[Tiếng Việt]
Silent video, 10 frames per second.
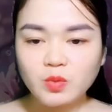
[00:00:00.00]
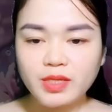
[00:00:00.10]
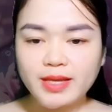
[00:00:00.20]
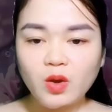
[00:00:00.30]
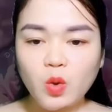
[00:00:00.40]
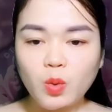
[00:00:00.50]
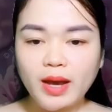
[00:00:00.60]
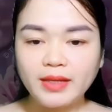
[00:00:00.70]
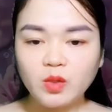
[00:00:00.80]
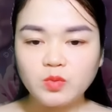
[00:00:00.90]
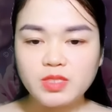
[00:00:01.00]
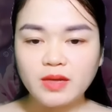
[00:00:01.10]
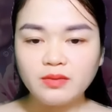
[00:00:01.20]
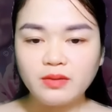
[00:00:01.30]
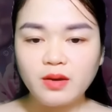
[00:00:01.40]
Trong khi các cô gái đồng
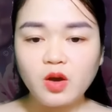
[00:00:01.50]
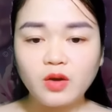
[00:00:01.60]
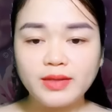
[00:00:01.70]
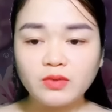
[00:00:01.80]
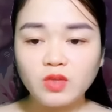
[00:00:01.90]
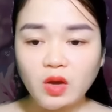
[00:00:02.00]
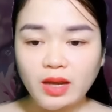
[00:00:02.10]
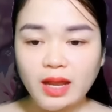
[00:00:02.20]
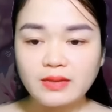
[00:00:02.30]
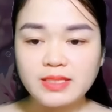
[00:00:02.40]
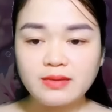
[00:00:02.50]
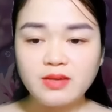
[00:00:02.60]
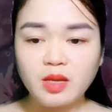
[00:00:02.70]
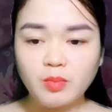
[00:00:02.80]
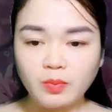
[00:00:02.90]
trang lứa còn đang lo lắng
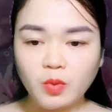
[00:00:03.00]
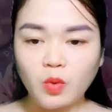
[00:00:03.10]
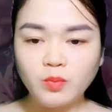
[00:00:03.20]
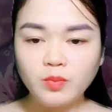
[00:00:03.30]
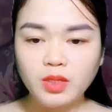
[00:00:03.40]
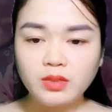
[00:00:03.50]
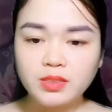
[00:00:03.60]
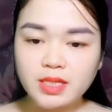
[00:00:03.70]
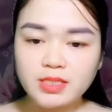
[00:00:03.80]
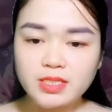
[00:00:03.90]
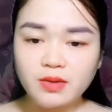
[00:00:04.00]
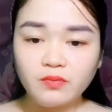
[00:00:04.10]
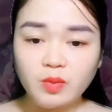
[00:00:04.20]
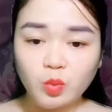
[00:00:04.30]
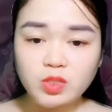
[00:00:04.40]
dáng người mập ốm, trăn
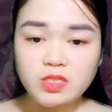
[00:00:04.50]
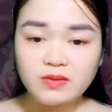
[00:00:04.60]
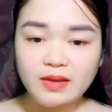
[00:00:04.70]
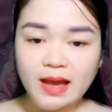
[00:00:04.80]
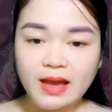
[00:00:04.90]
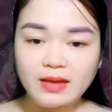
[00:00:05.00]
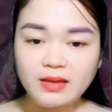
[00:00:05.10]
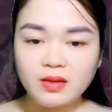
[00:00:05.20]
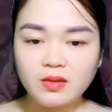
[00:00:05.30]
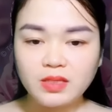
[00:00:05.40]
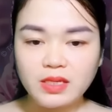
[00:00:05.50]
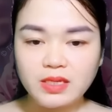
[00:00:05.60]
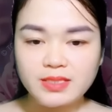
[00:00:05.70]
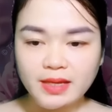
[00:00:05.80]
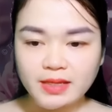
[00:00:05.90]
trở vì mụn trứng cá,
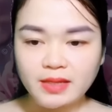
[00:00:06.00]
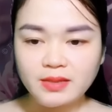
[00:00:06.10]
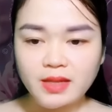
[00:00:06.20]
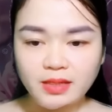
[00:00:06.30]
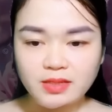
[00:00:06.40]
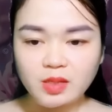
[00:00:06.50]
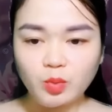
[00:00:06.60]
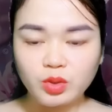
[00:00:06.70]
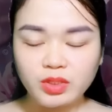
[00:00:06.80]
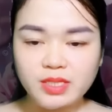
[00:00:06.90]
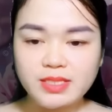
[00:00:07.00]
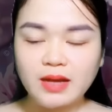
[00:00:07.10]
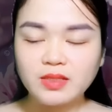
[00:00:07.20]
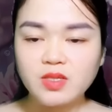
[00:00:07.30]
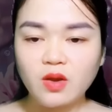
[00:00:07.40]
thì Giang Yến hệt như một tia
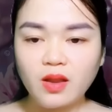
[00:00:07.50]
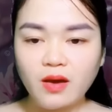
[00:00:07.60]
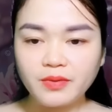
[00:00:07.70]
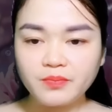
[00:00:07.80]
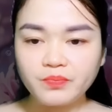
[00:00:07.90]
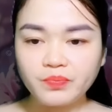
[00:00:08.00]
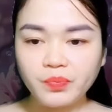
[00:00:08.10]
sáng chói lọi.